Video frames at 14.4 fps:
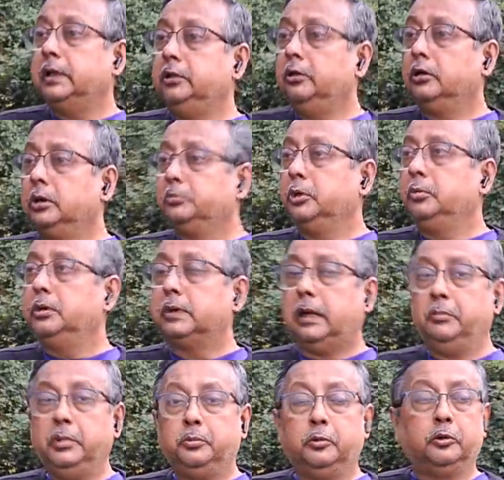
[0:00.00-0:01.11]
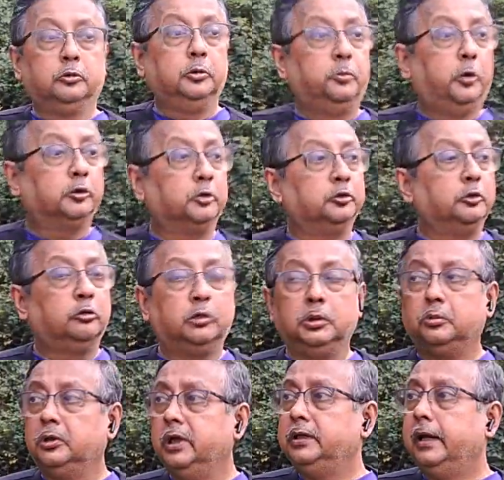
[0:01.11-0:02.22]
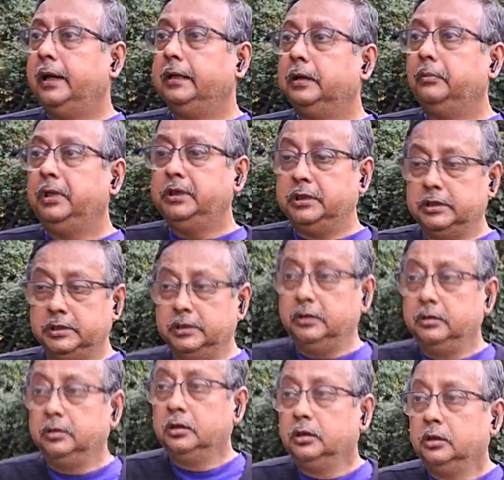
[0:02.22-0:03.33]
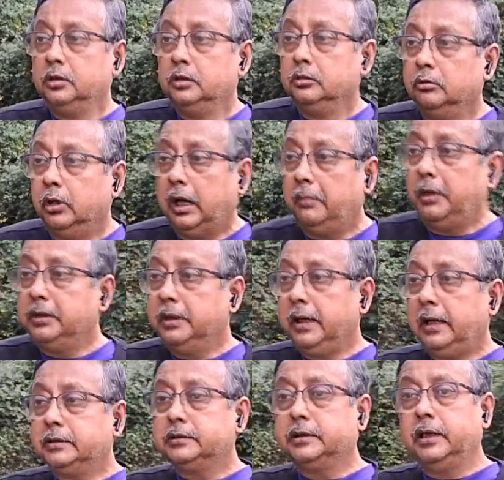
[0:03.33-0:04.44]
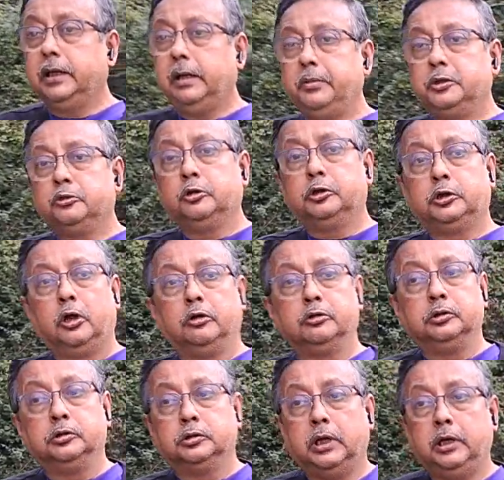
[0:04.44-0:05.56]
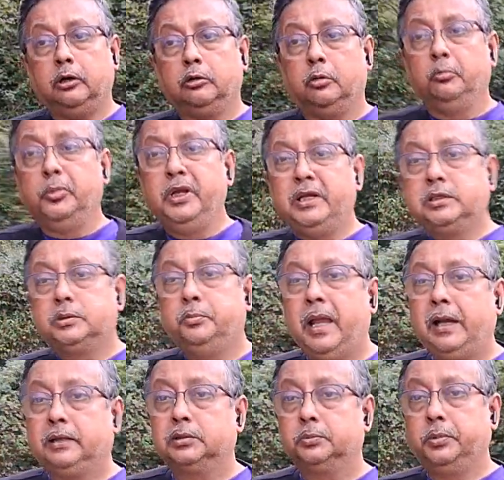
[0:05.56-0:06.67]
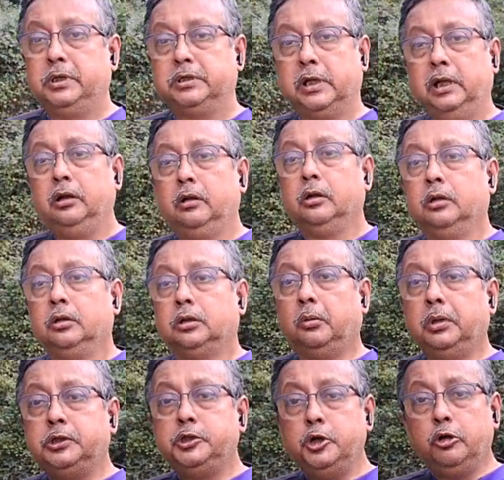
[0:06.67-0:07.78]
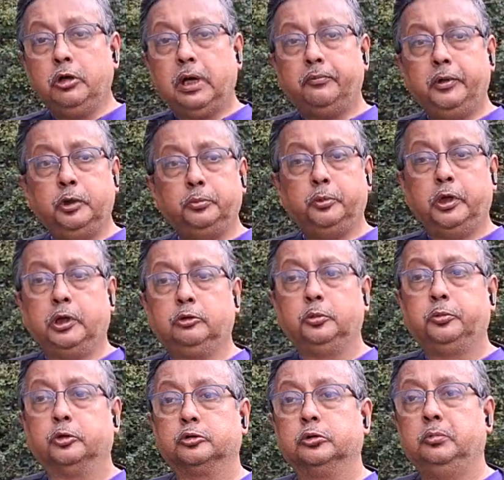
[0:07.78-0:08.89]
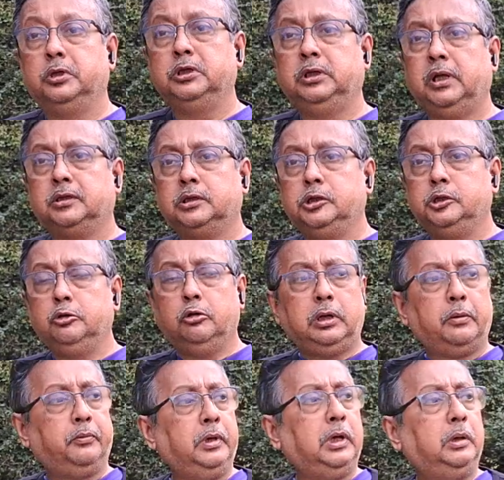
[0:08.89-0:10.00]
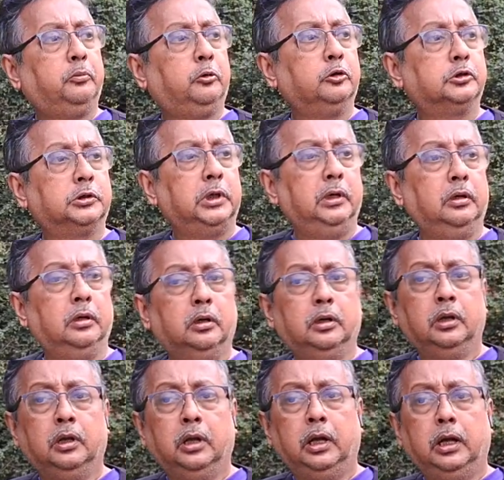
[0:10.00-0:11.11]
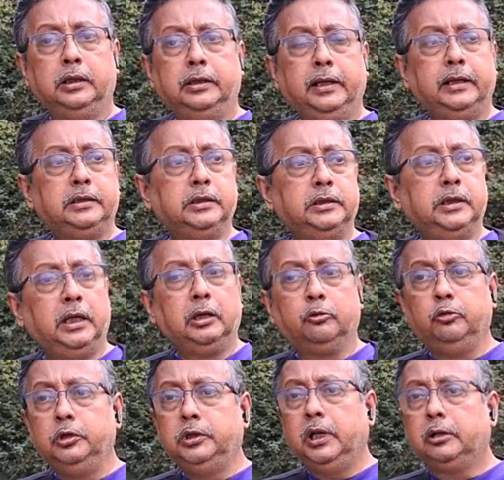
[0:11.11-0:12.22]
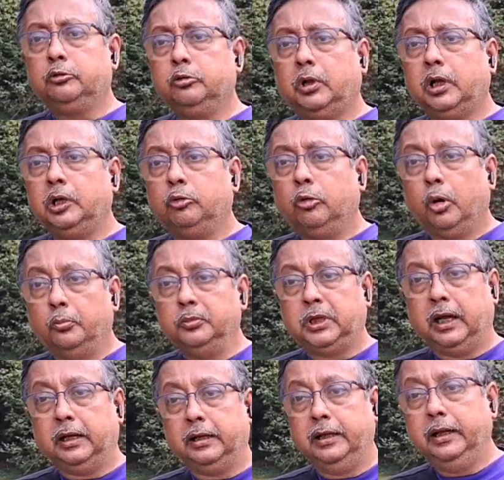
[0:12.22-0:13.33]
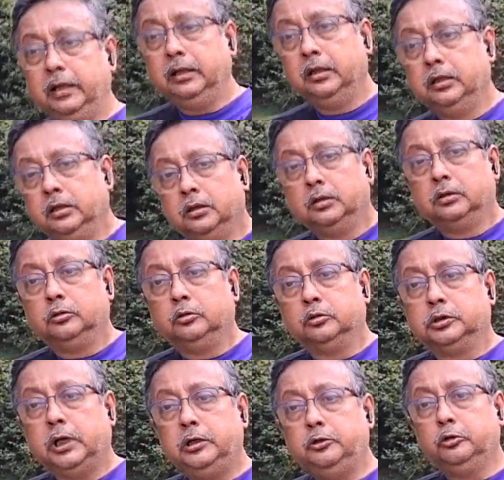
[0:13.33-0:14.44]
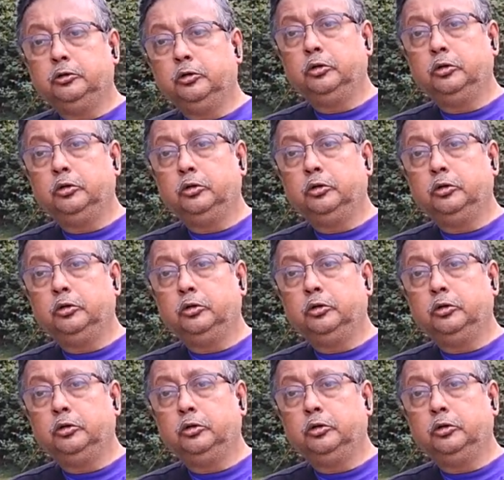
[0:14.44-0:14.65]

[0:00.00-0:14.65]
এই ধরনের পরিবেশ আমি খুব পছন্দ করি বলে এই জায়গাটা বেঁচেছি তো আমাদের আজকের এপিসোডটাও সেই রকম মিক্সড ব্যাগ স্পেশাল তবে জিওগ্রাফির উপর একটু প্রশ্ন বেশি থাকছে জিওগ্রাফিক্যাল কোশ্চেন দেখেছি যে কুইজে একটুখানি কম থাকে তো সেই জন্য